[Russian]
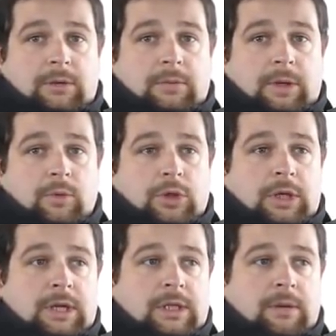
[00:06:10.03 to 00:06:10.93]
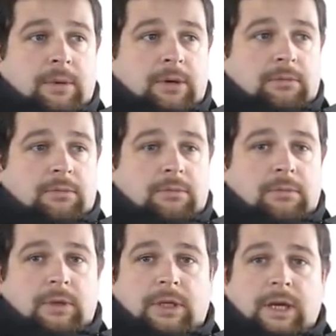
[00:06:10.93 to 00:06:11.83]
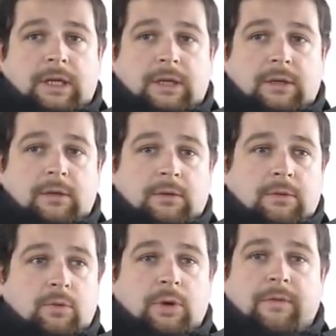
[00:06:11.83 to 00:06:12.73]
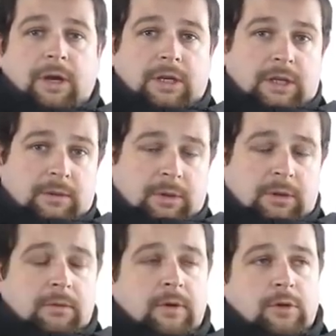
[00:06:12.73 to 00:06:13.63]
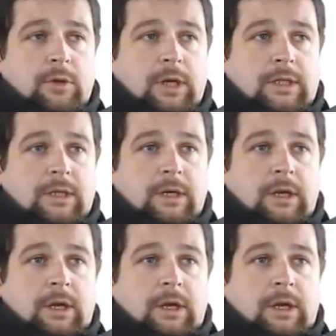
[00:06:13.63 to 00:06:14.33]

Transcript: Потому что если бы никаких урываний не было в результате,